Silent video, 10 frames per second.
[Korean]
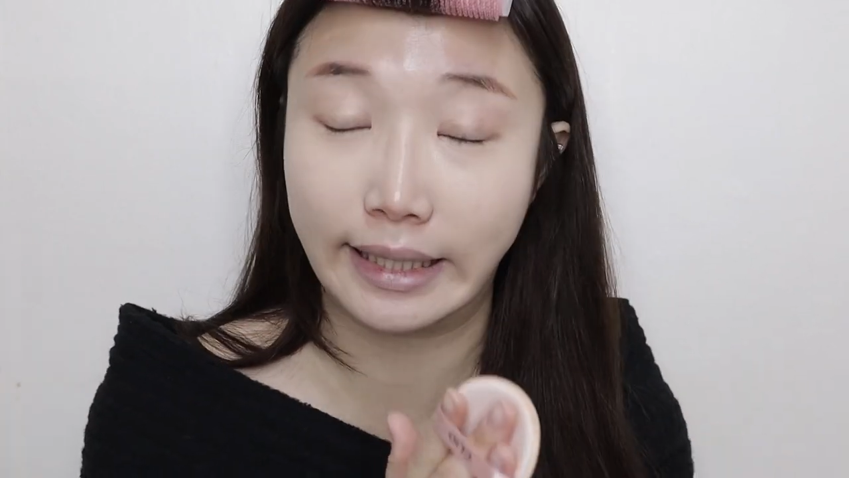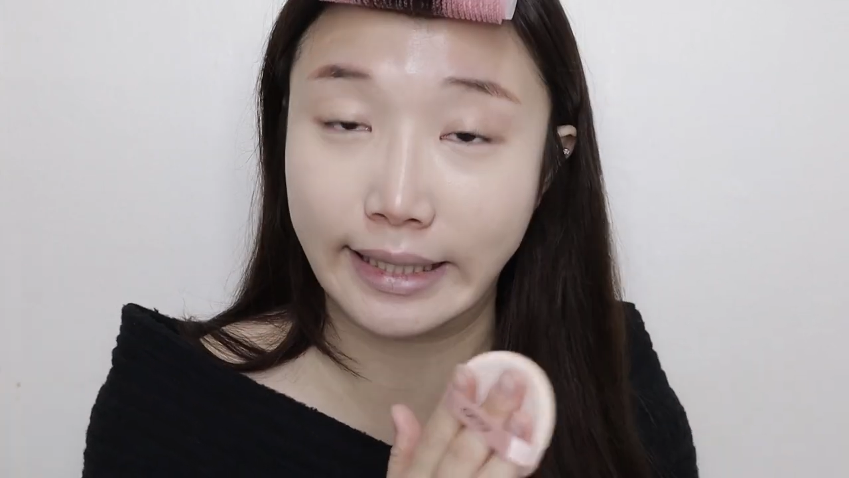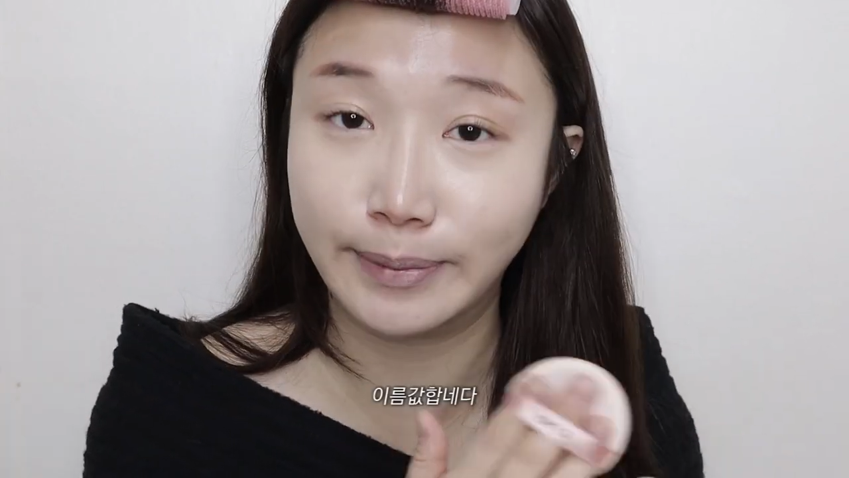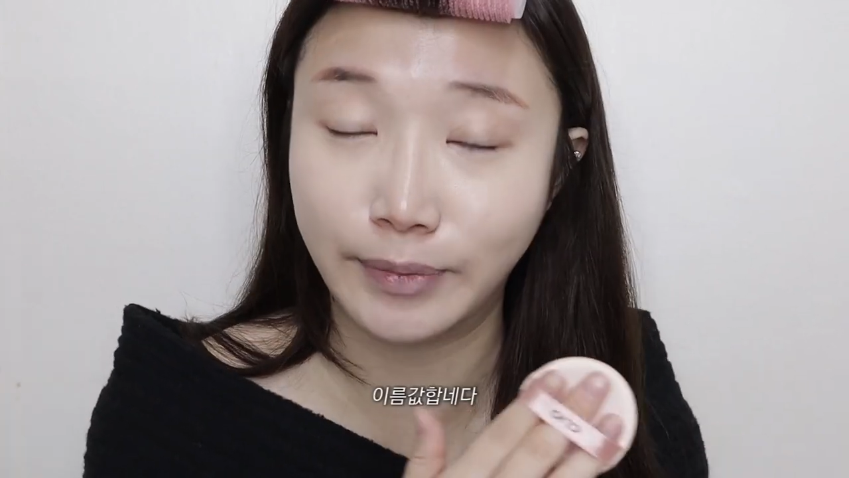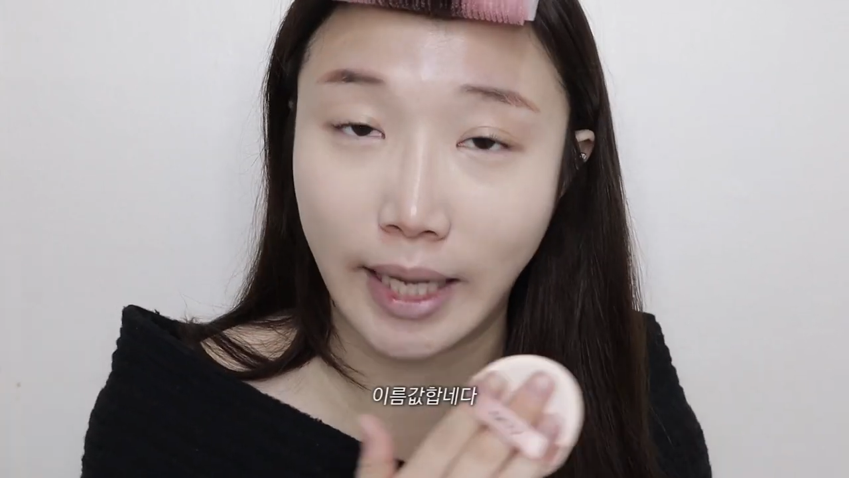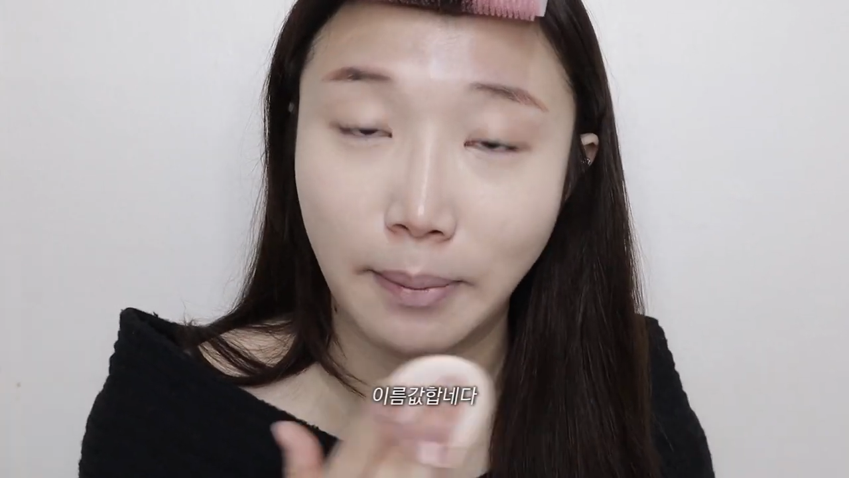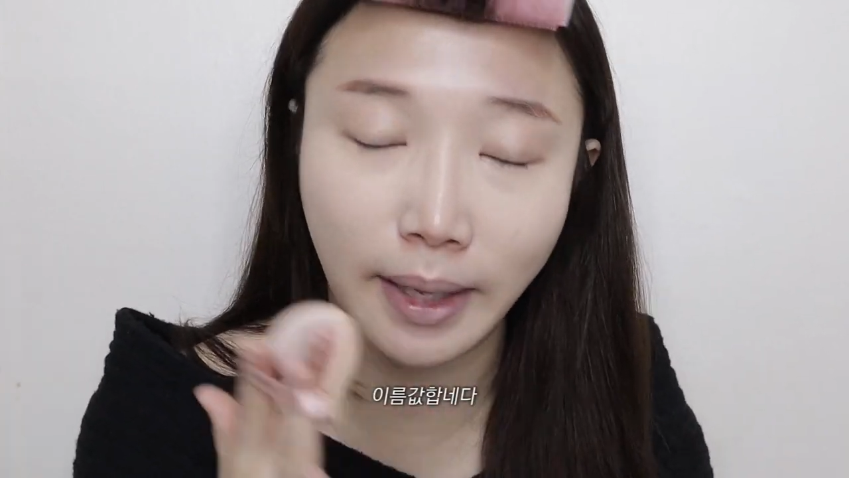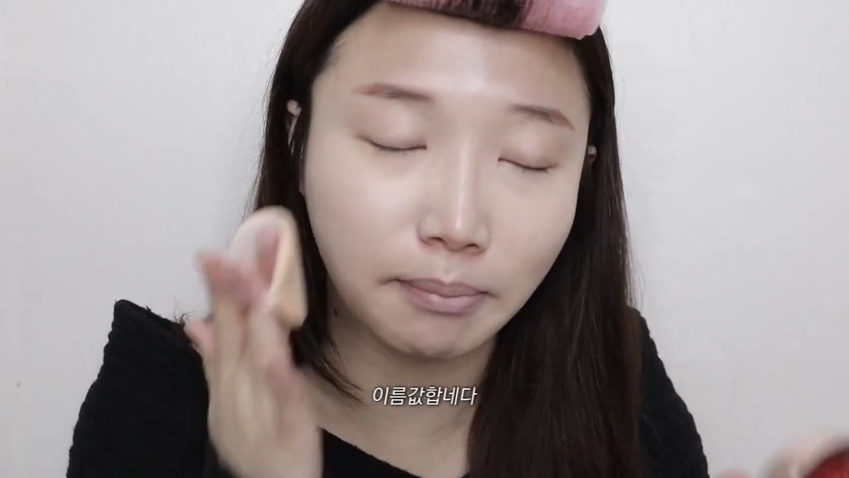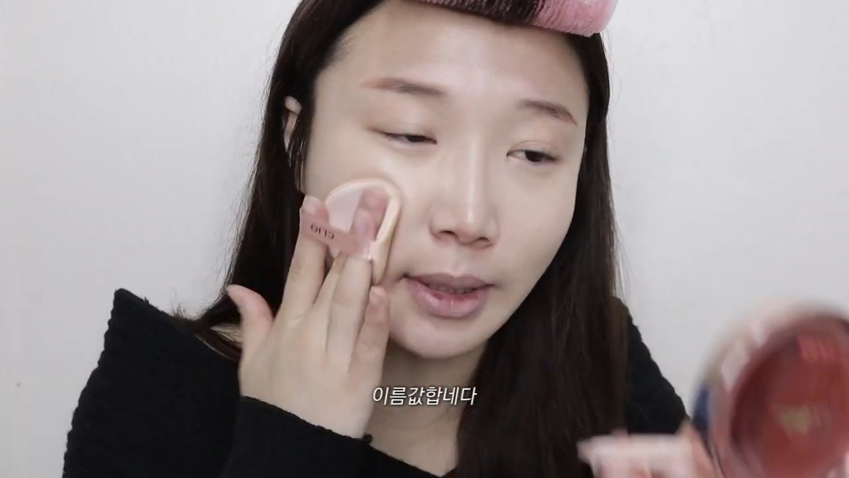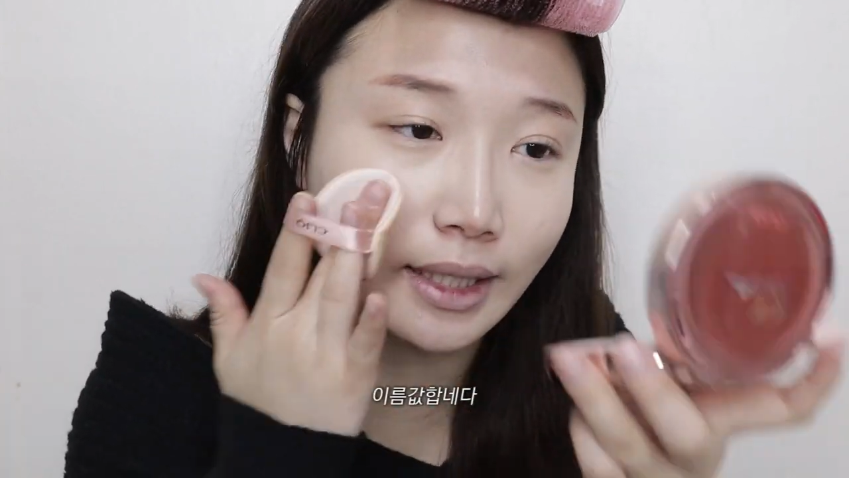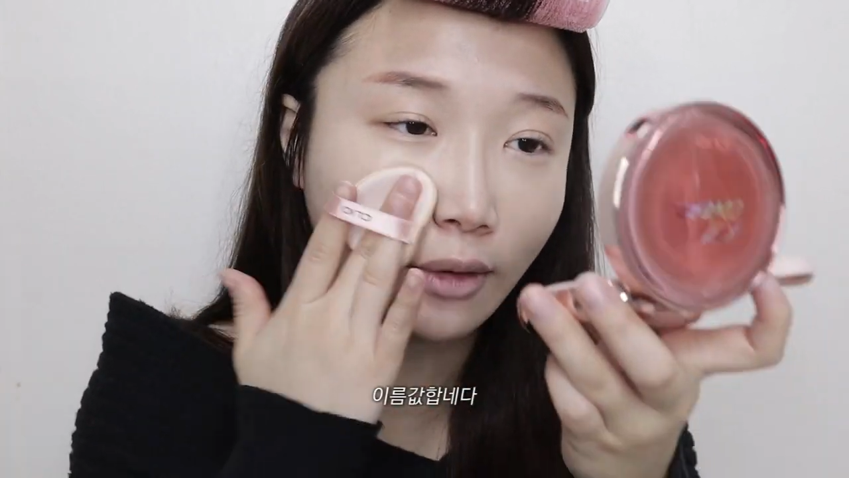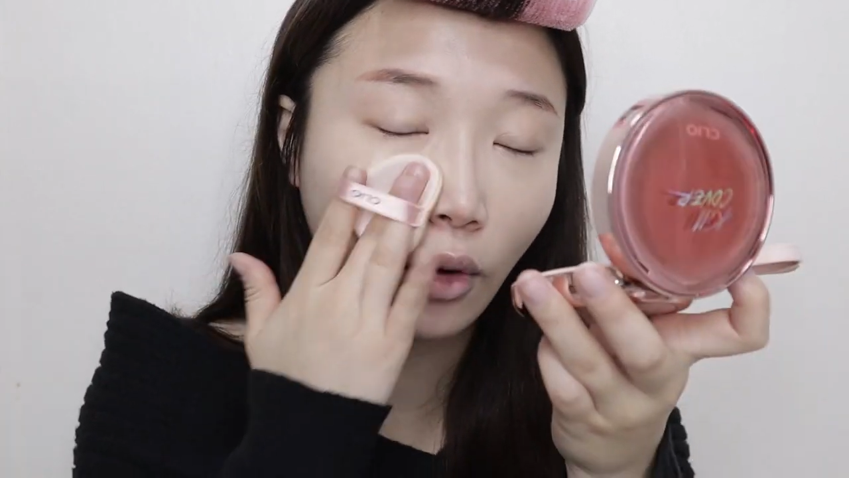이름값 합니다.